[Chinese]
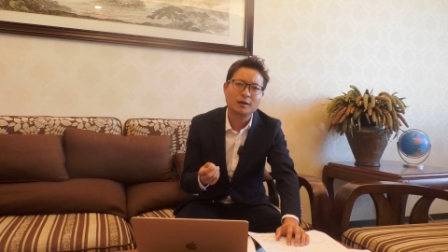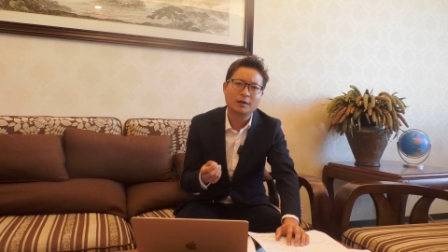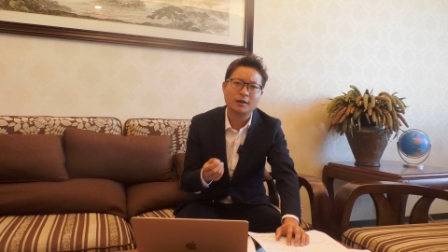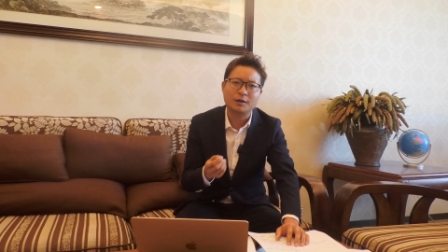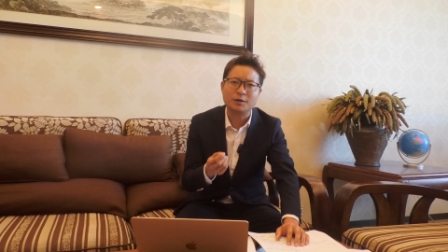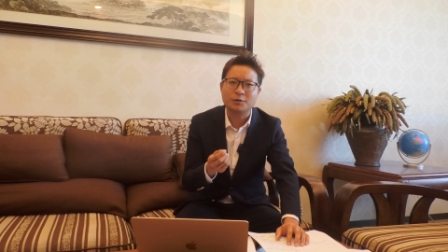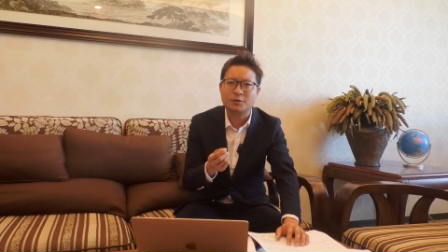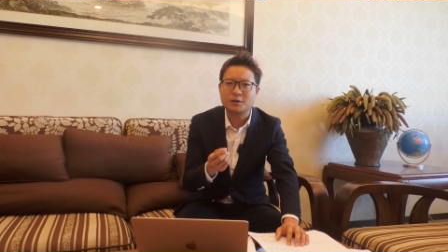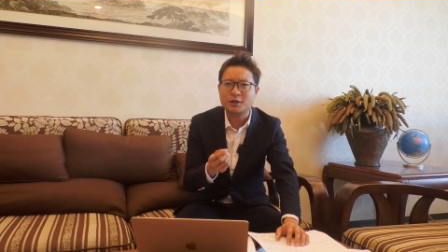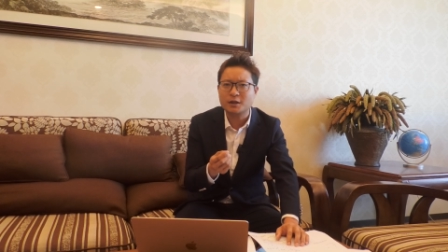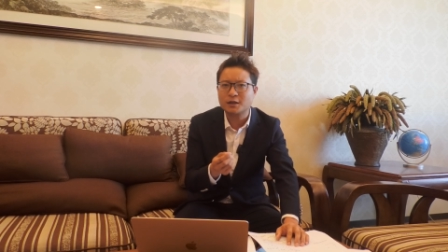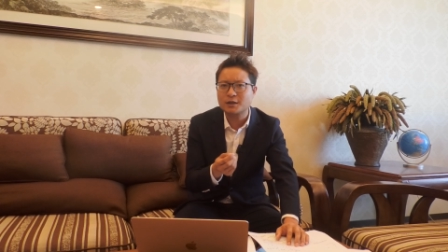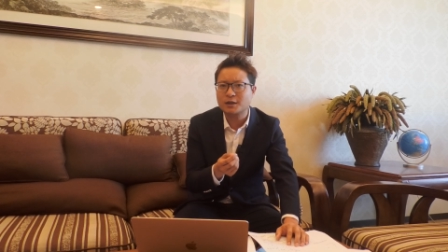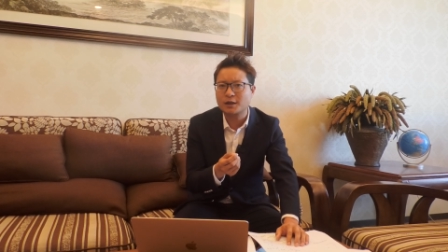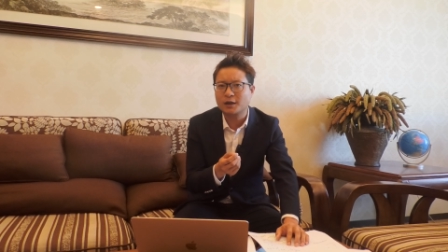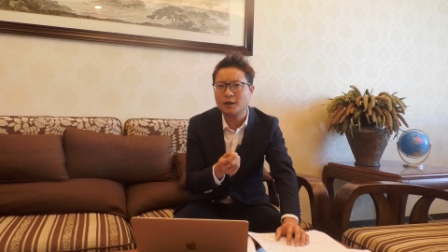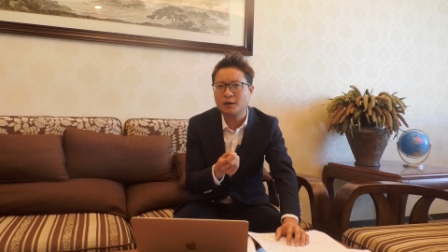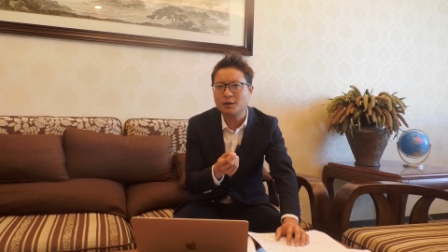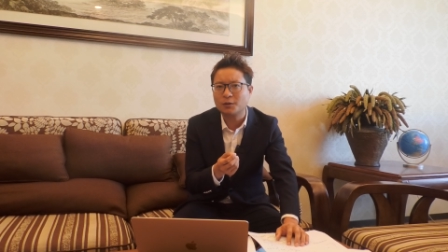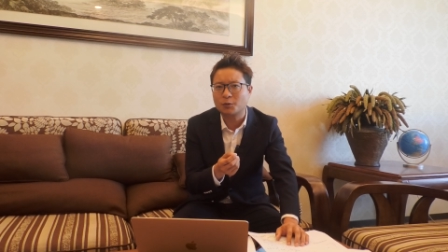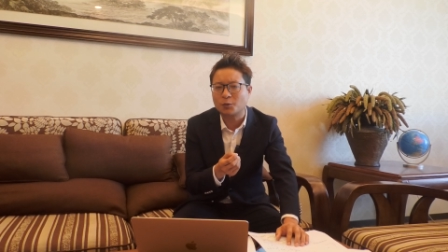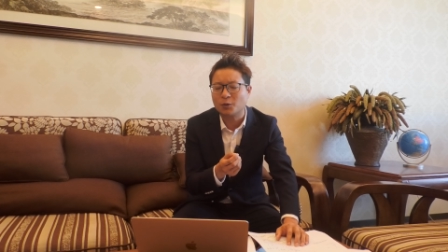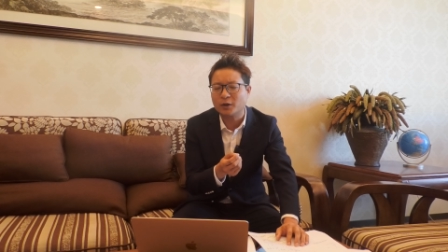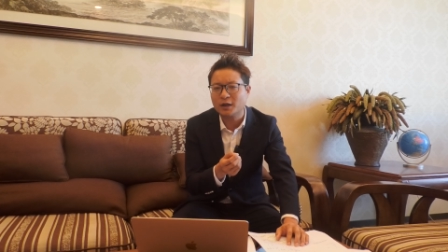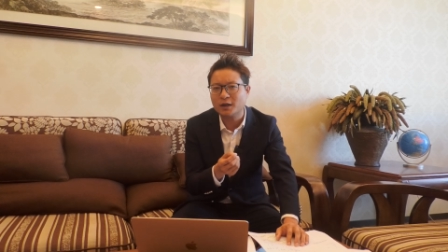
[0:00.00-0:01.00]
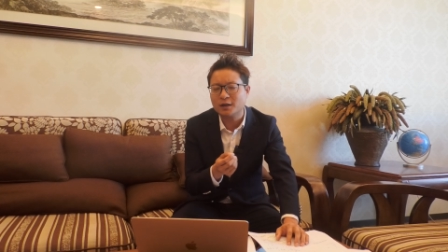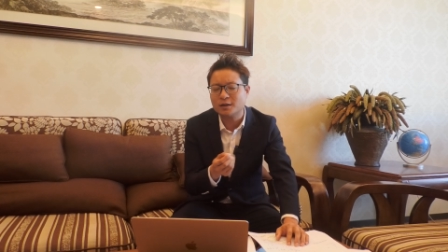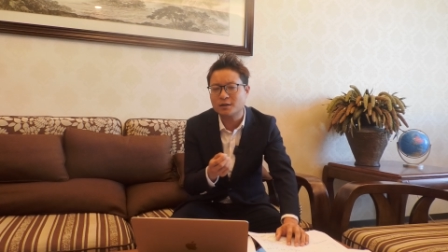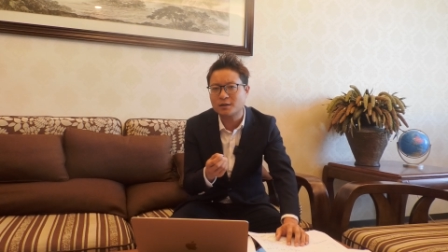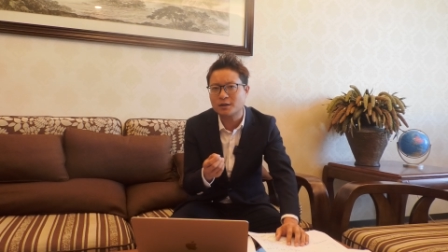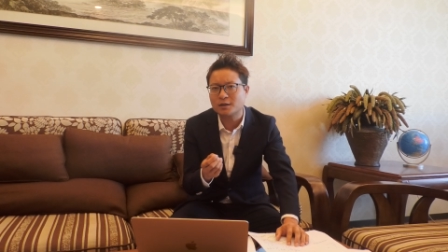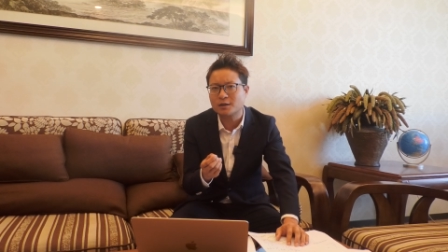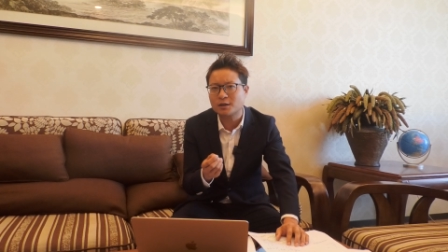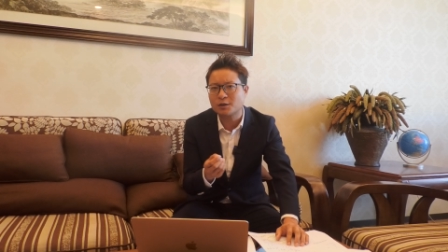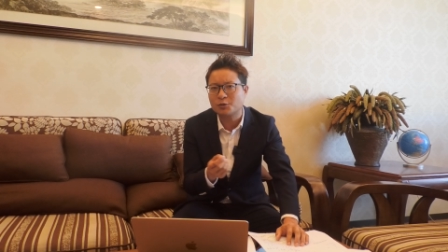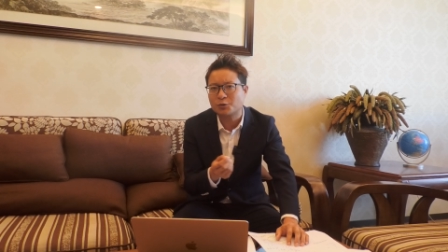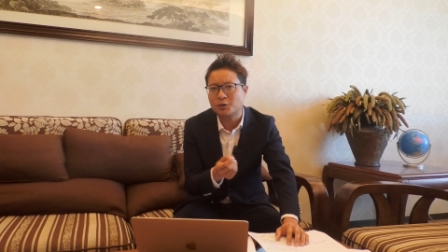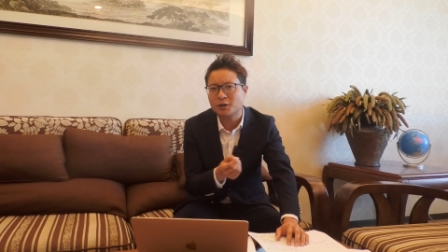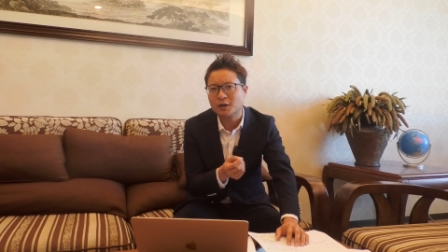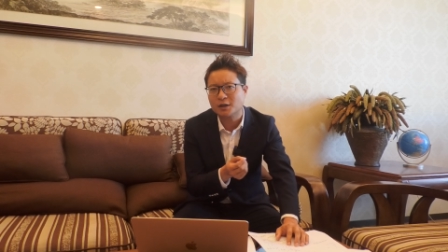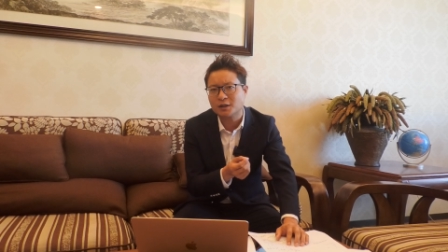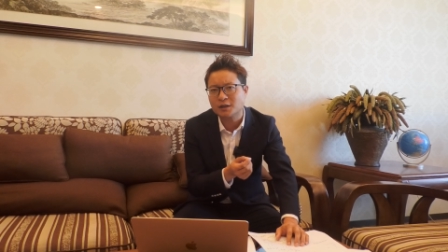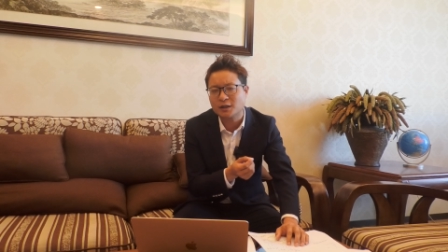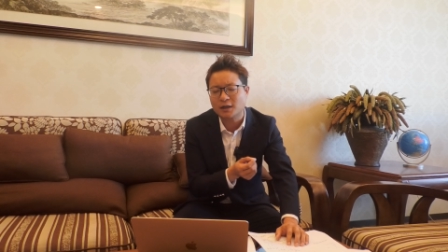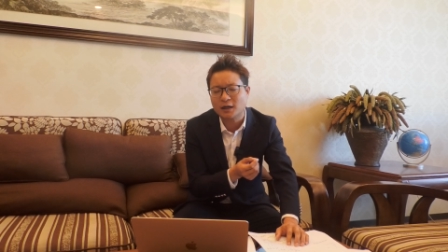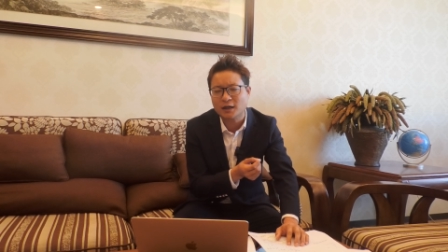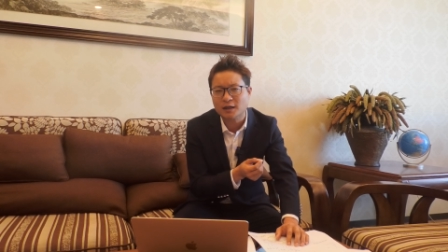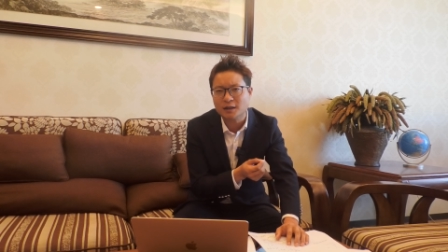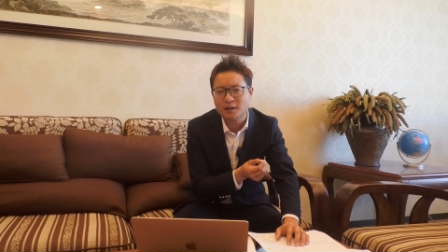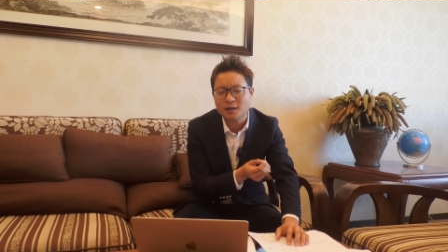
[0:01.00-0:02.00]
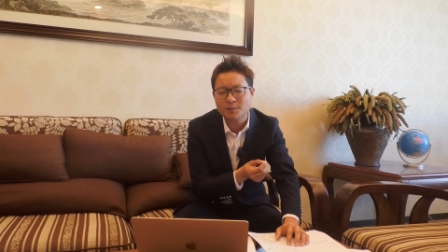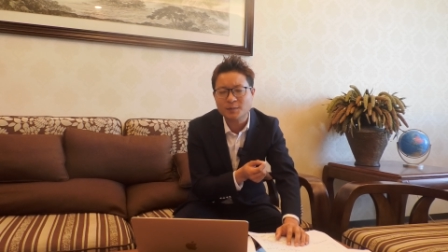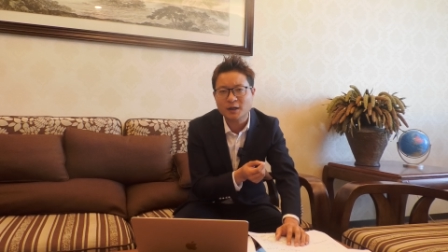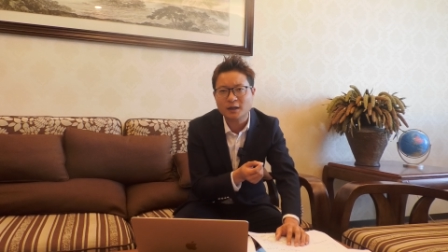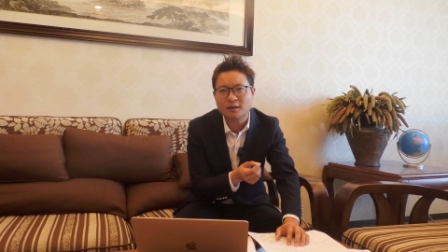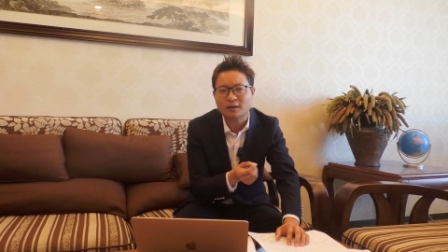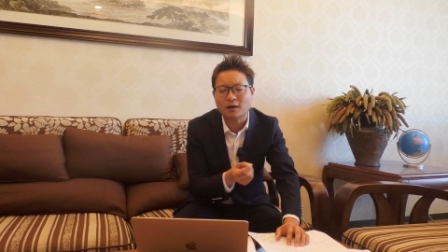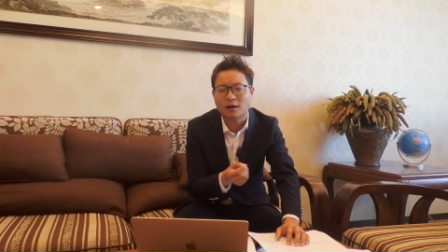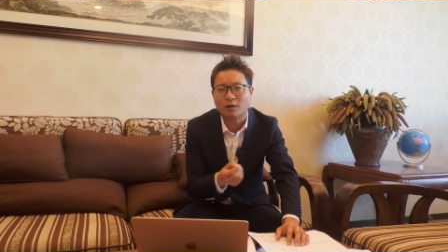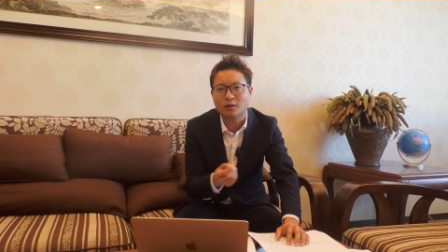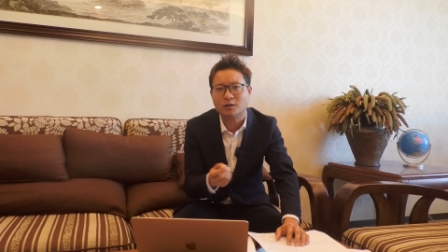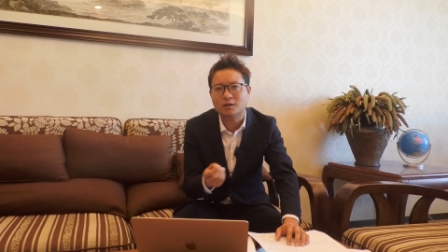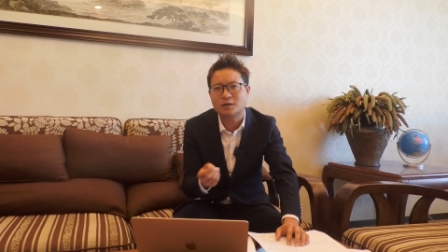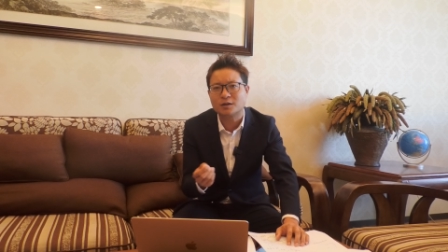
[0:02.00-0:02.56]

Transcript: 那有些这个国内的政策学者现在一面倒，